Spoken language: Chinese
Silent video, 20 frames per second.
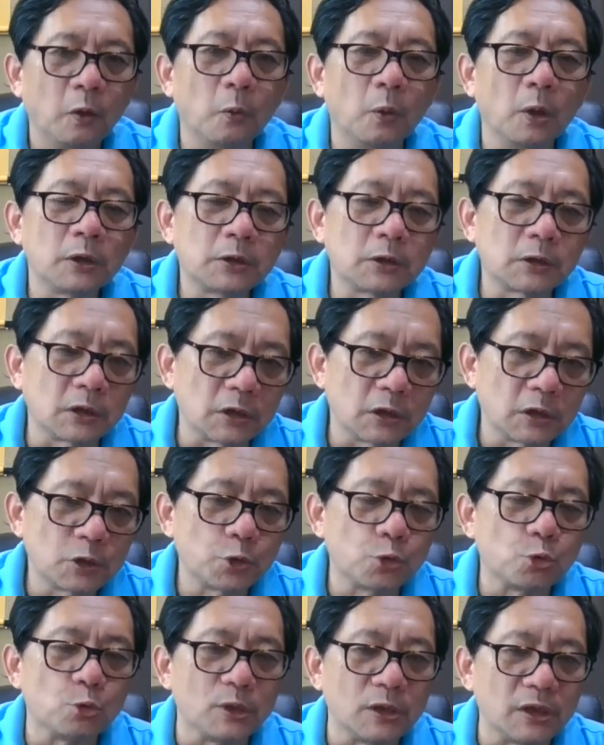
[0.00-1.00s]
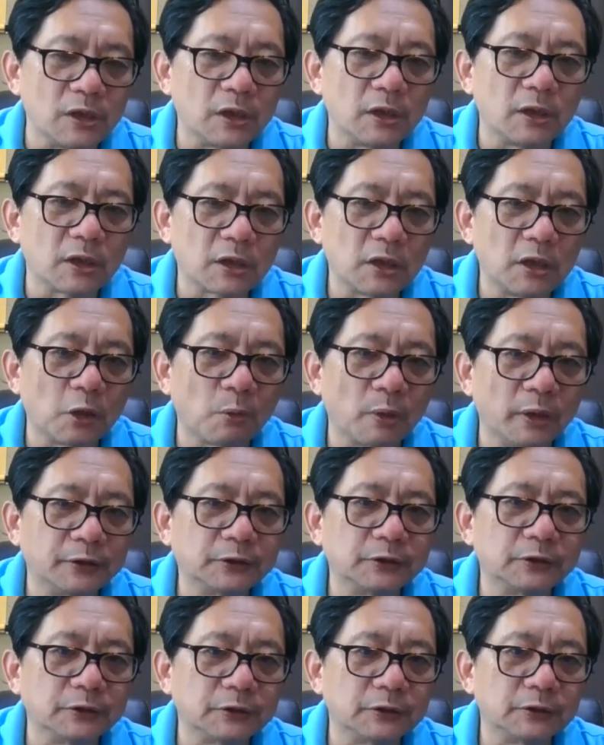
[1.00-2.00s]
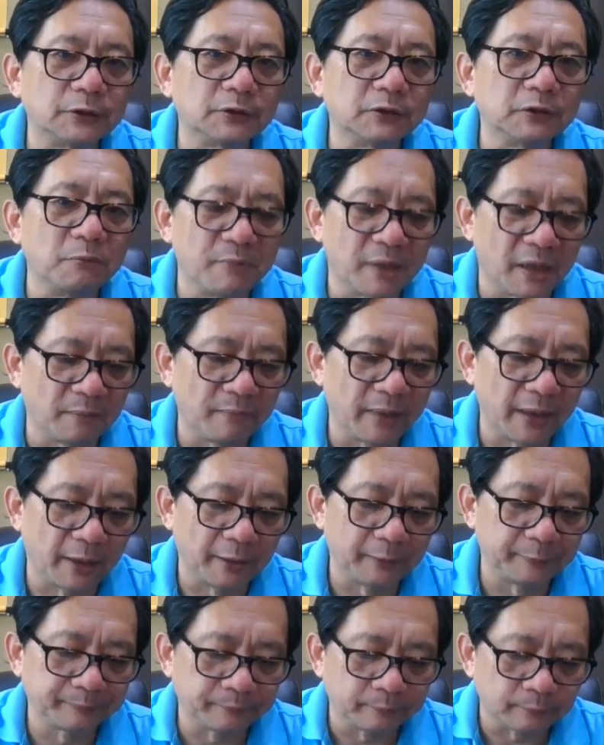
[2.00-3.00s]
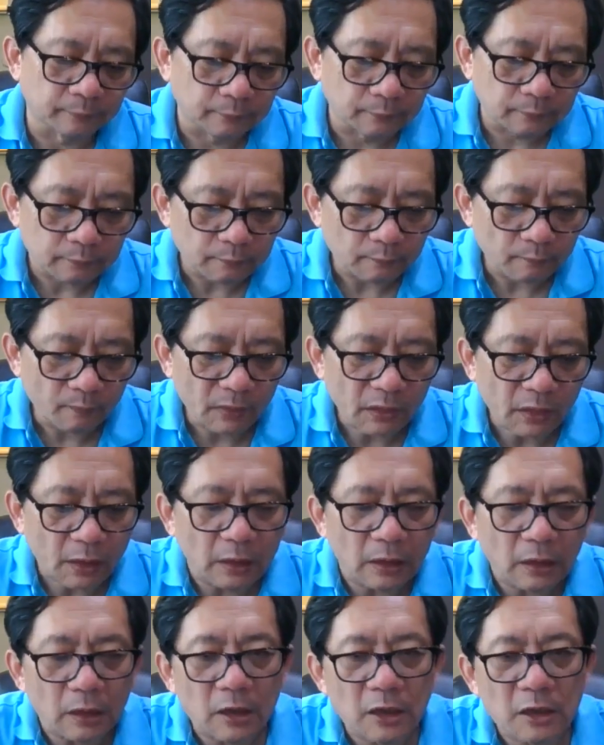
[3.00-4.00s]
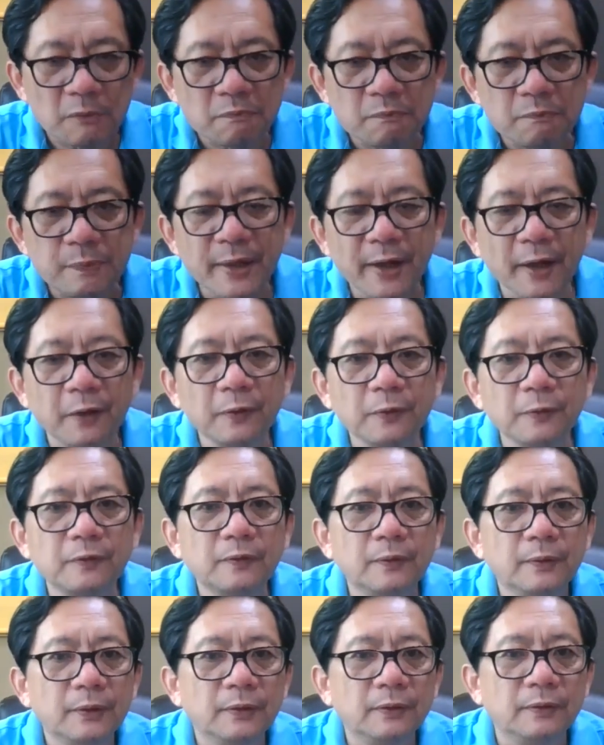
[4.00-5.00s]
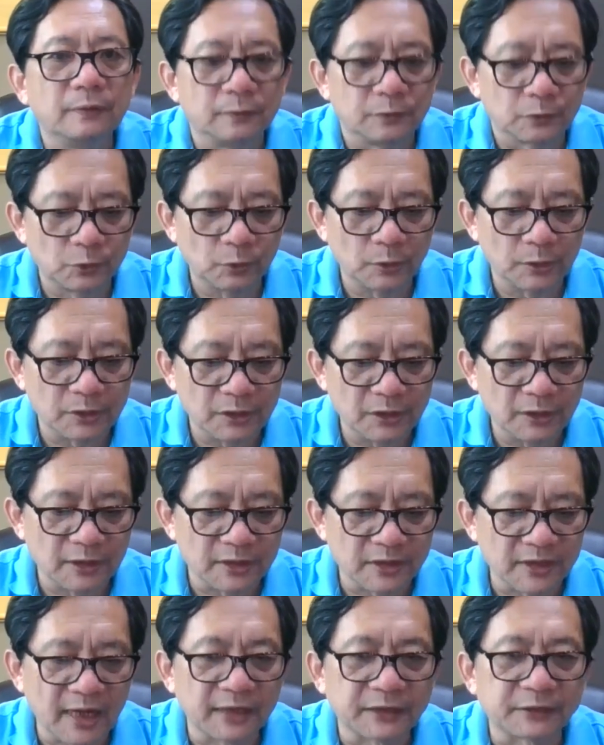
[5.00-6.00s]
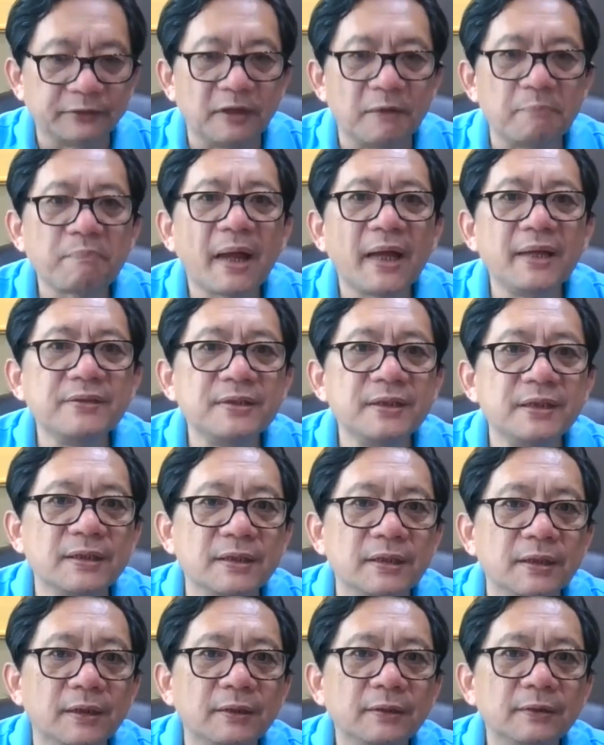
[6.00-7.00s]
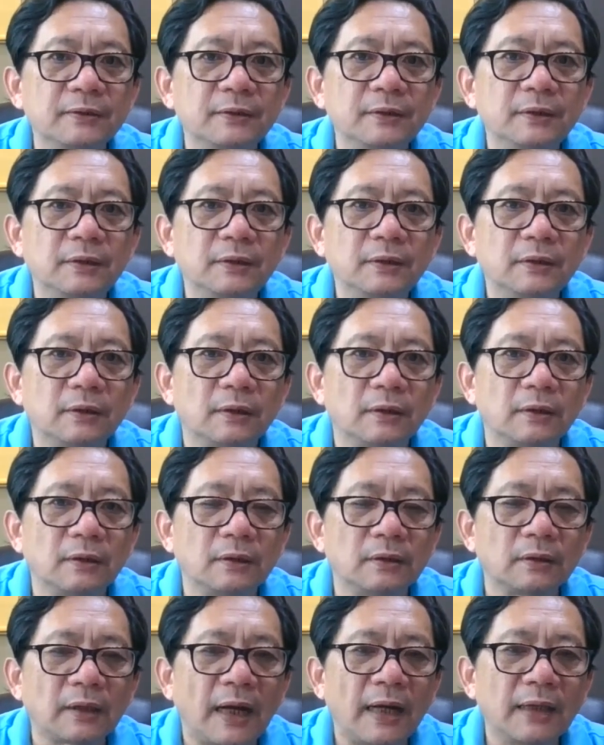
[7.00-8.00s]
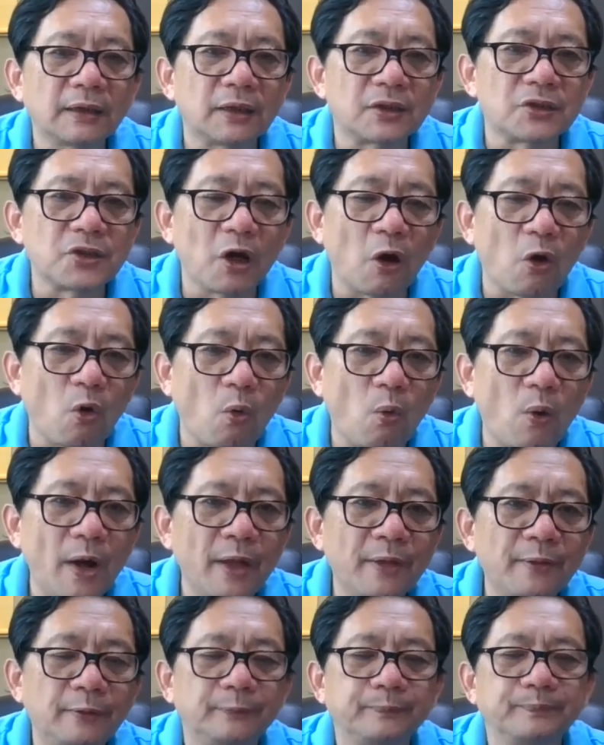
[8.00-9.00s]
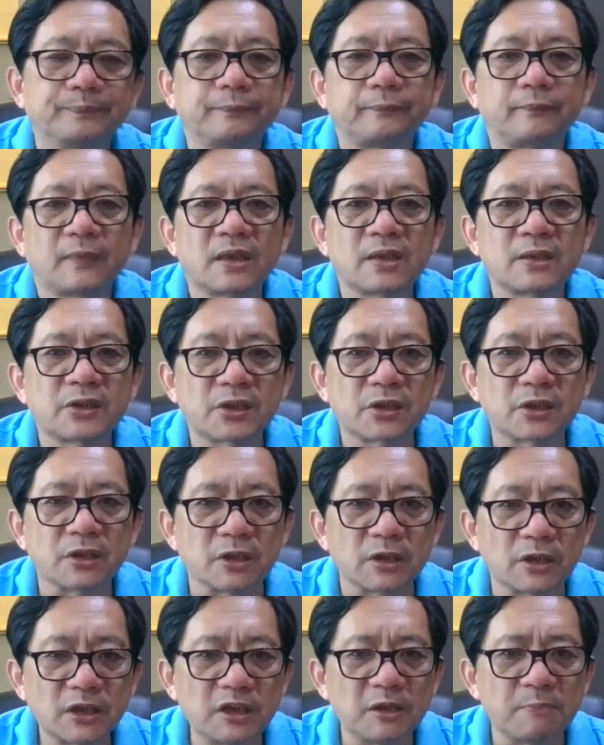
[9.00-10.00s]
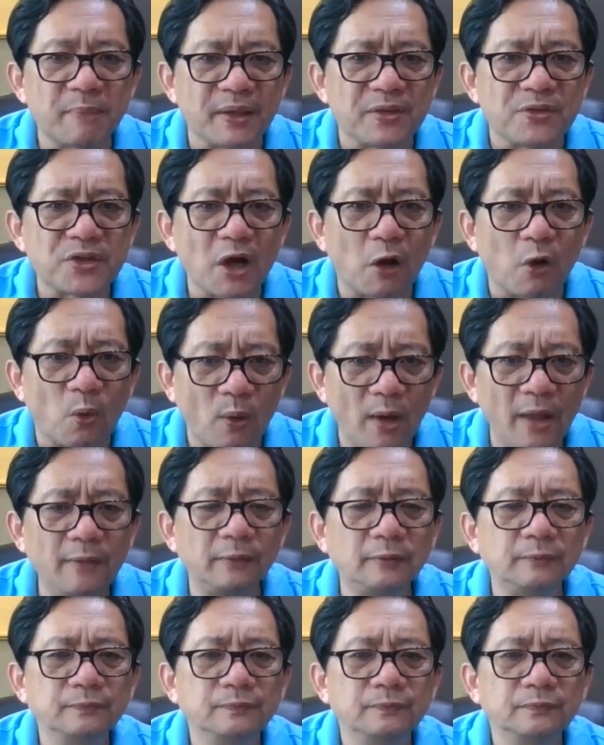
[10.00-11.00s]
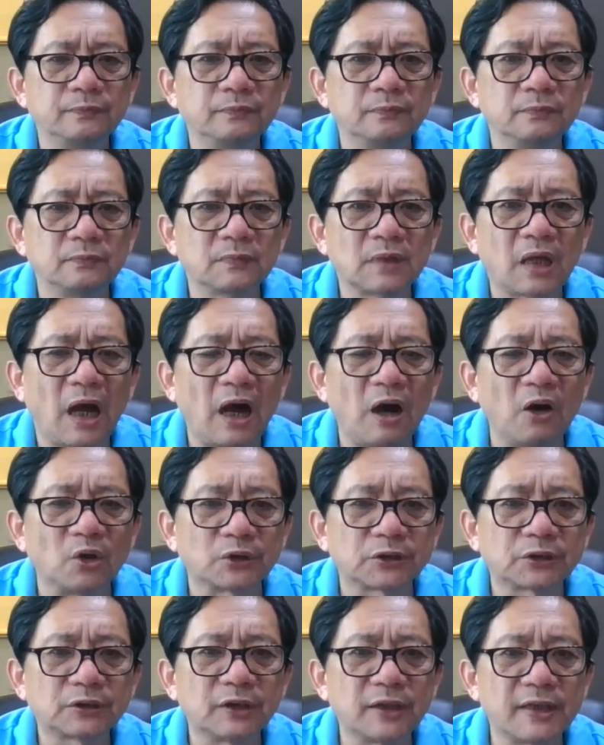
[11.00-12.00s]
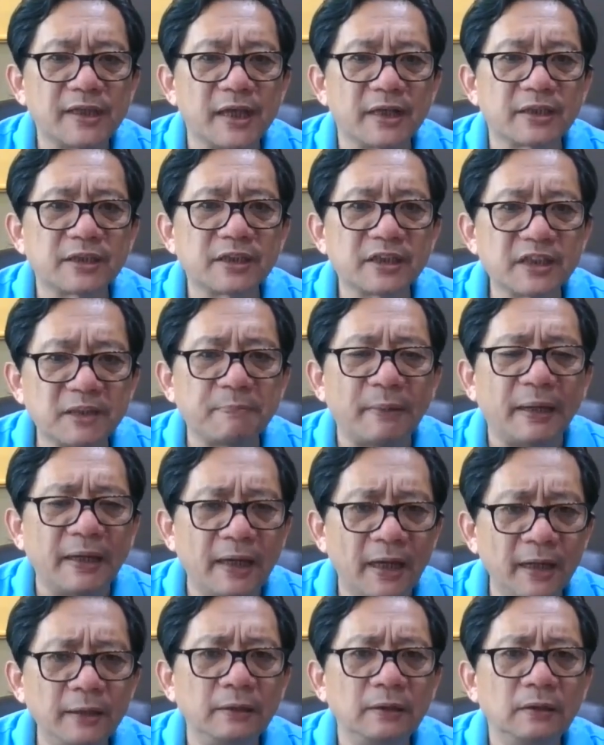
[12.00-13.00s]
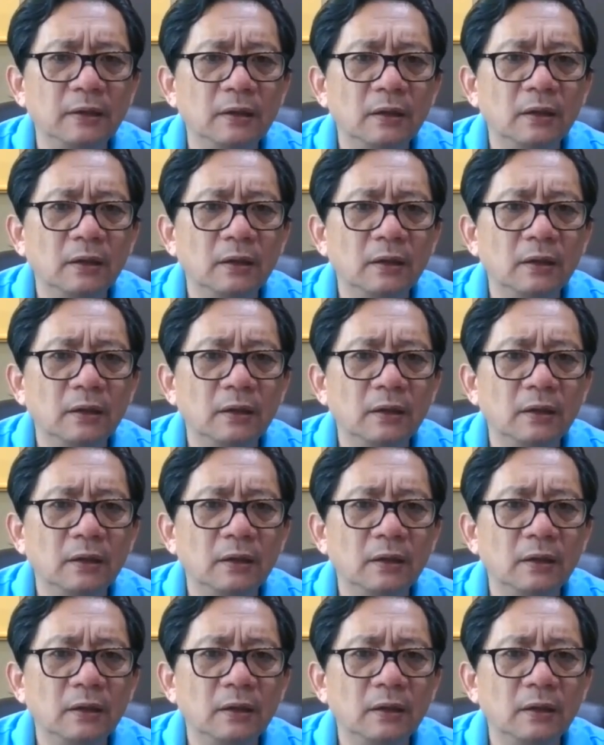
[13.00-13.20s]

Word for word: 我只举一个客观事实就明白了：林彪座机的驾驶员潘景寅，他的教官是日本教官，考试的也是日本人，